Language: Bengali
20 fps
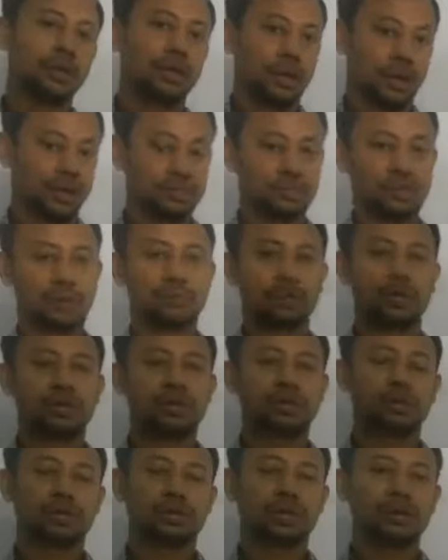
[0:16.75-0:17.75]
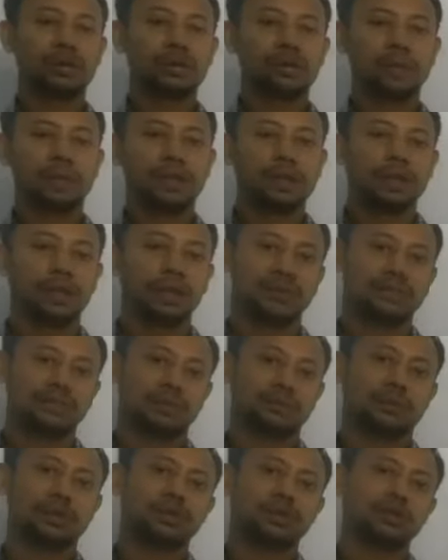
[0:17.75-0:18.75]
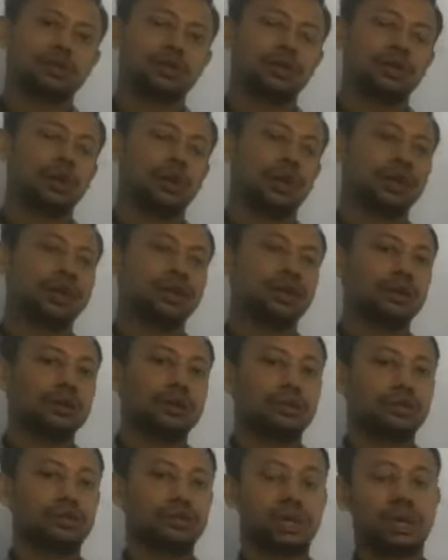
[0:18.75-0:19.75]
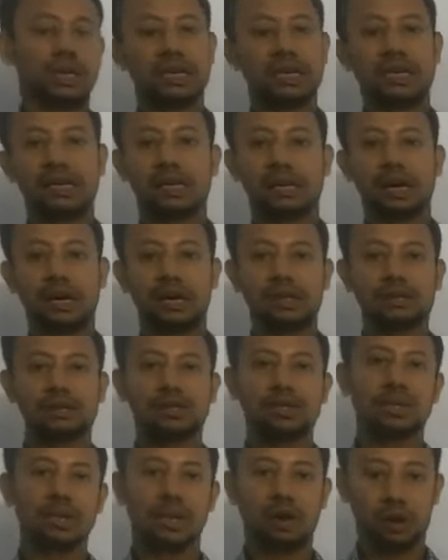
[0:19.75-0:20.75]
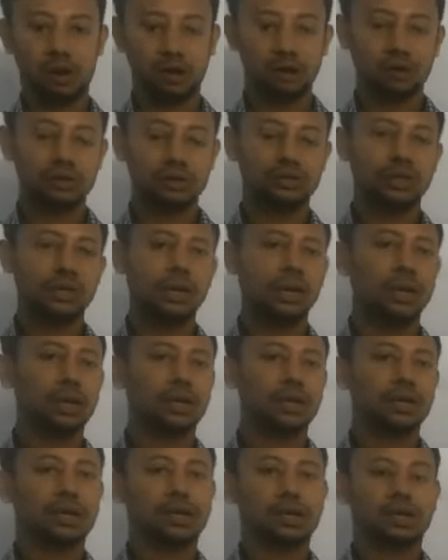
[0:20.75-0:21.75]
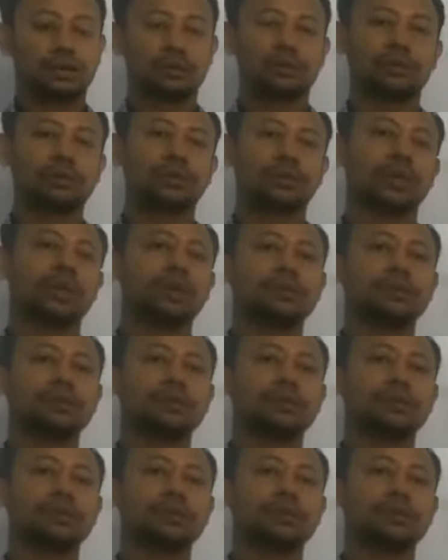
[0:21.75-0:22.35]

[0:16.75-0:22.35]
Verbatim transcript: এই চ্যাপ্টারটি হতে এই চ্যাপ্টারটি হতে অলরেডি চারটি ক্লাস নেওয়া হয়েছে ইতিমধ্যে